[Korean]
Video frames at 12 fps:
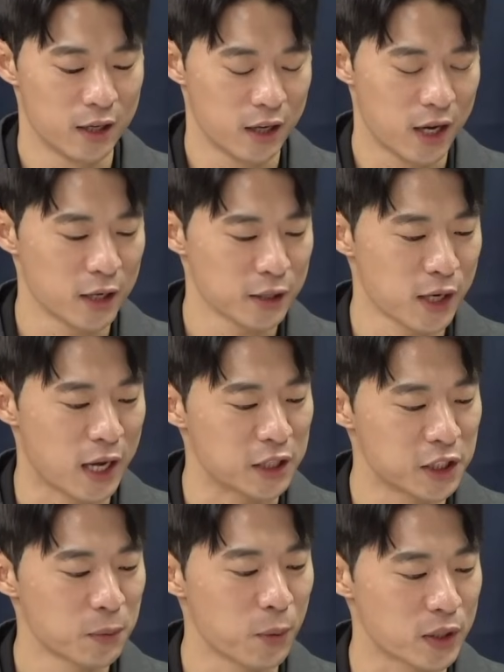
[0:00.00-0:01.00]
항상
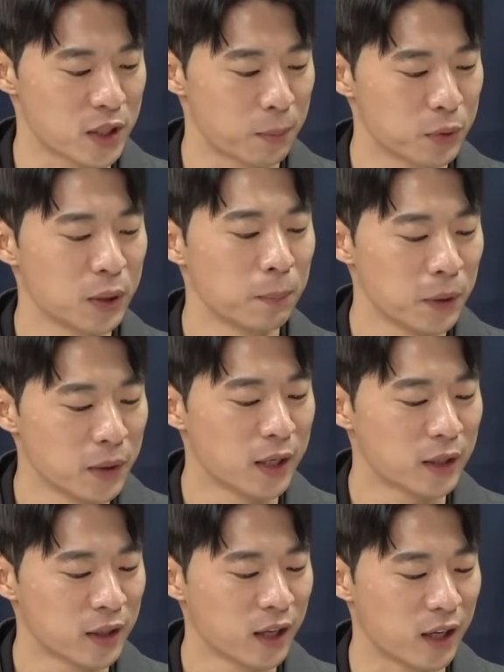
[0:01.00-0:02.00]
아침에 왔을 때 브리핑
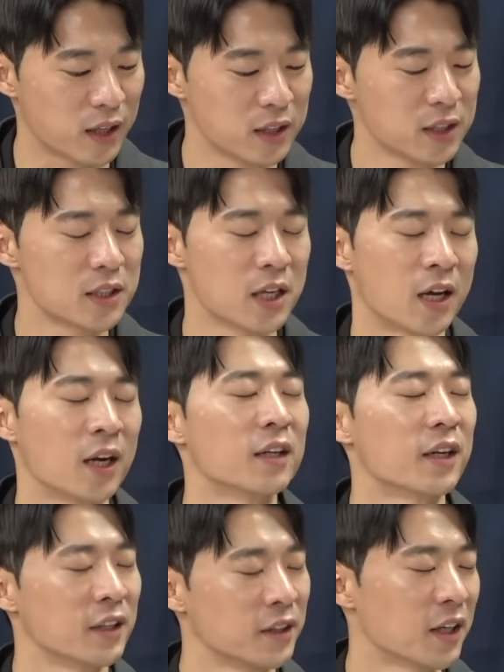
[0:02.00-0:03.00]
할 때그 예.
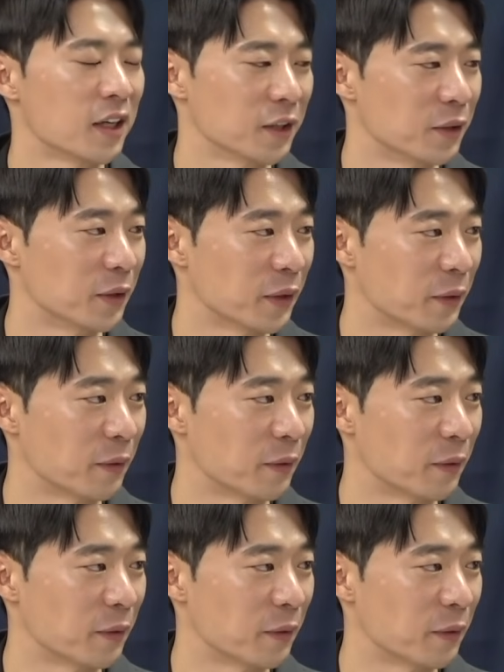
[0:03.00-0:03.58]
자랑을 한다라는 거예요.